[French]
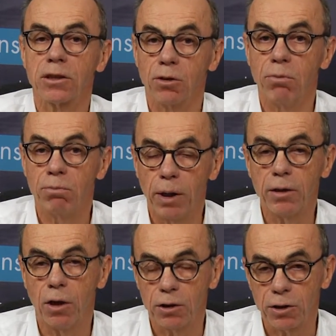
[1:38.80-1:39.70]
c'est une
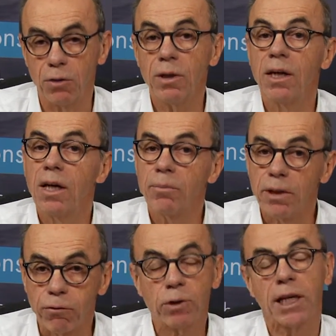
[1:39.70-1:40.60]
bonne leçon.
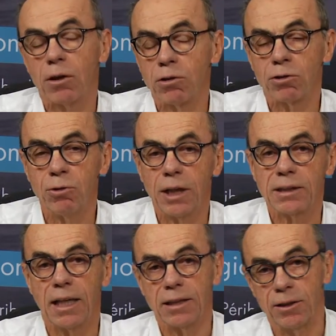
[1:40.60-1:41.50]
Puis il faut que ça continue dans
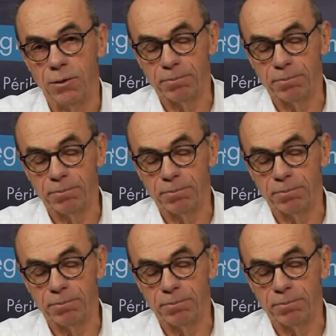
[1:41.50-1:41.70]
ce sens-là.